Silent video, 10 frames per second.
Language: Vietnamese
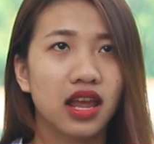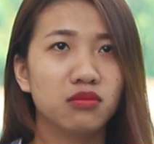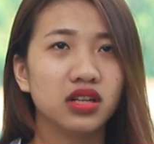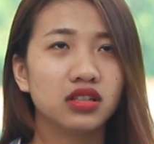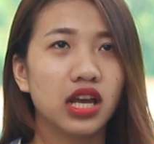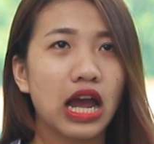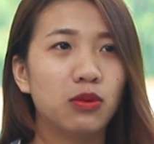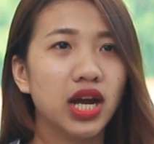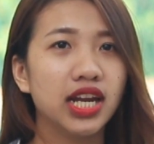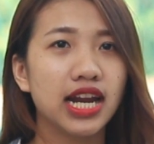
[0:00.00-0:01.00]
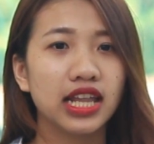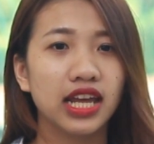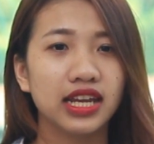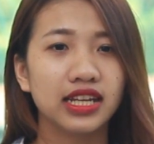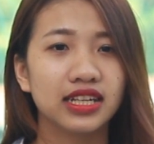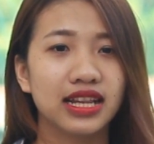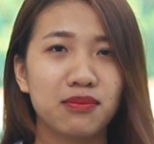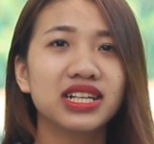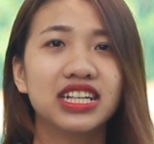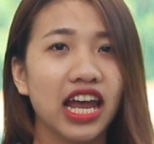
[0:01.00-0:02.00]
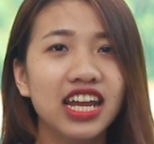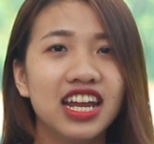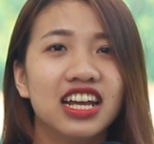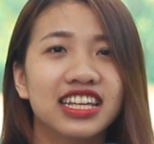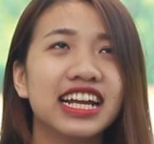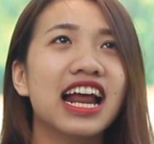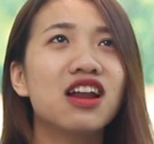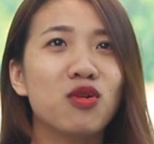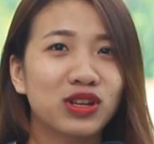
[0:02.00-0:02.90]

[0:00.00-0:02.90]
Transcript: theo mình thì học y ra thì làm bác sĩ chắc chắn